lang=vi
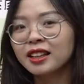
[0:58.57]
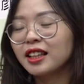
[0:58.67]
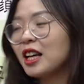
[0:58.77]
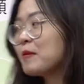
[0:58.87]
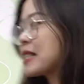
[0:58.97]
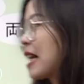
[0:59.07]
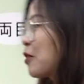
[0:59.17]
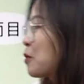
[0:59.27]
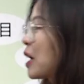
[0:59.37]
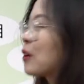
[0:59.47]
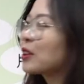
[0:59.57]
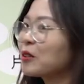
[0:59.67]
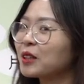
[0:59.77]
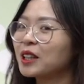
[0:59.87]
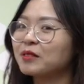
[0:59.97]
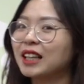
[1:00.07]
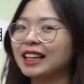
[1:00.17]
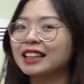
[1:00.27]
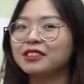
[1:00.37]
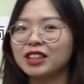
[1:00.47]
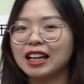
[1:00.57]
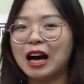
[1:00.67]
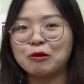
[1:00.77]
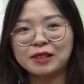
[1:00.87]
thì đây mình sẽ cùng nhau tổng hợp những cái từ vựng học